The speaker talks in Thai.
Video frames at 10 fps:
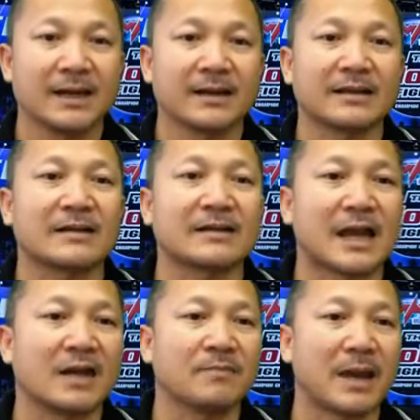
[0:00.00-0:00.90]
ทักทาย
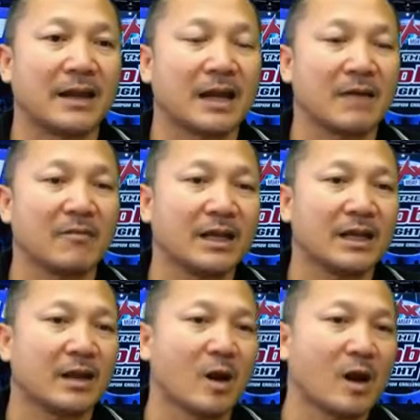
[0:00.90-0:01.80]
กันไปนะครับวันนี้
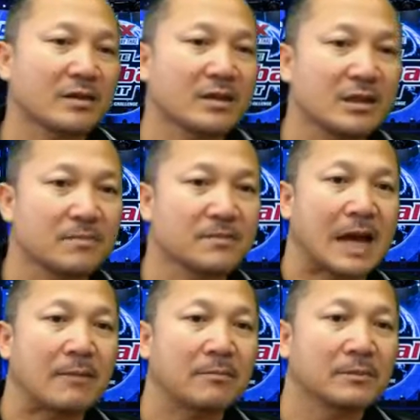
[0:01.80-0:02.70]

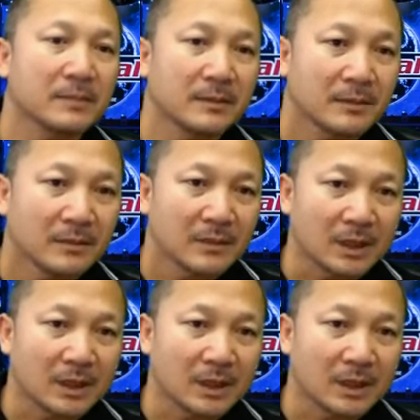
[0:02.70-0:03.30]
143